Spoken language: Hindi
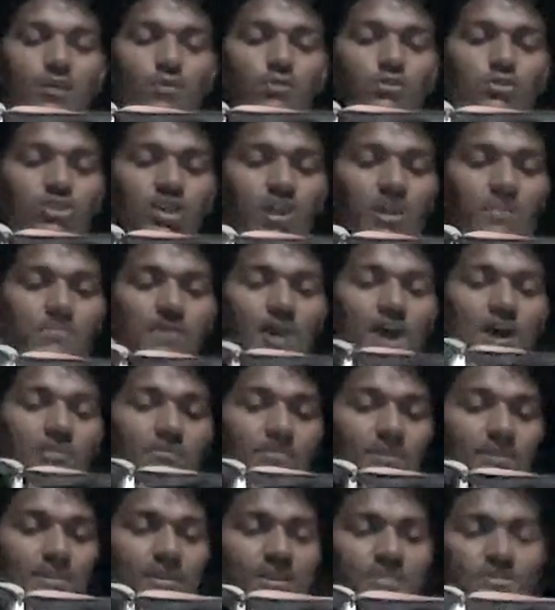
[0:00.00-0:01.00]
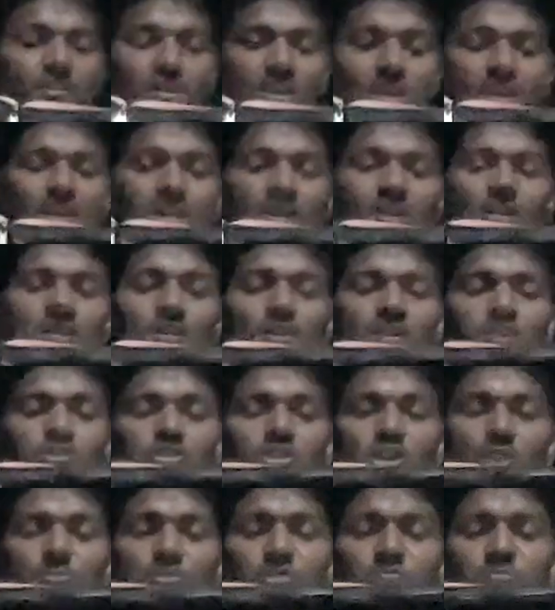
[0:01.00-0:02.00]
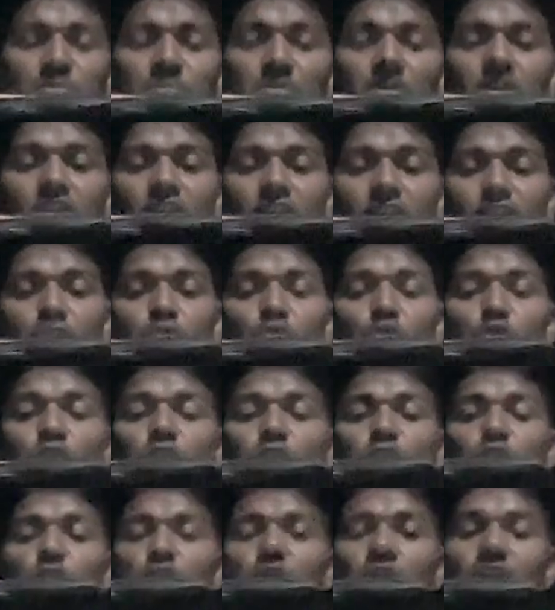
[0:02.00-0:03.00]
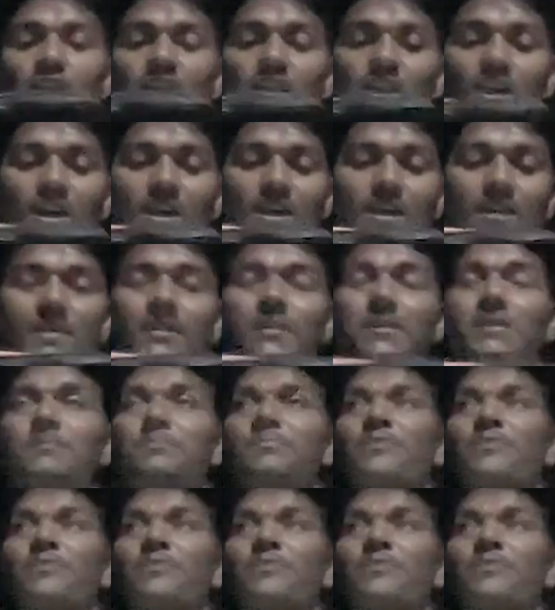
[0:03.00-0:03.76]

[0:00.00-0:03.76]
उसके बाद में कहता है छब्बीस पद कहते हैं क्रोध तो करना है